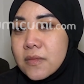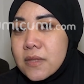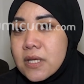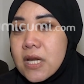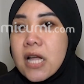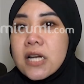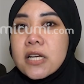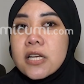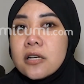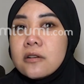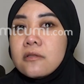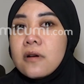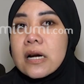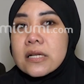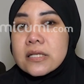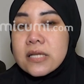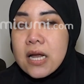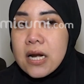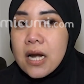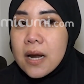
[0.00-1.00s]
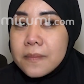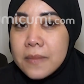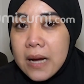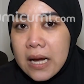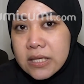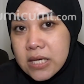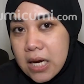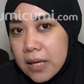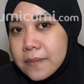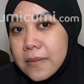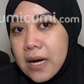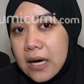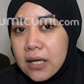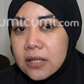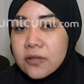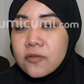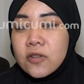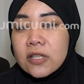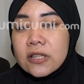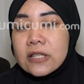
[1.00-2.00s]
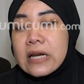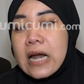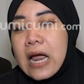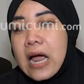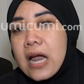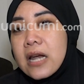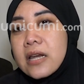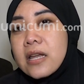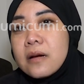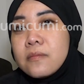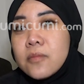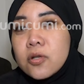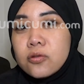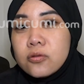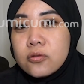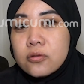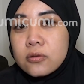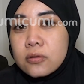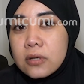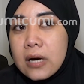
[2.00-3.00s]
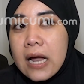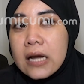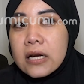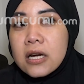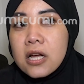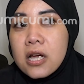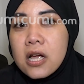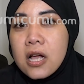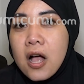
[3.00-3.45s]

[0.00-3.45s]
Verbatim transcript: dan di luar sana banyak banget fitnahan yang menuduhkan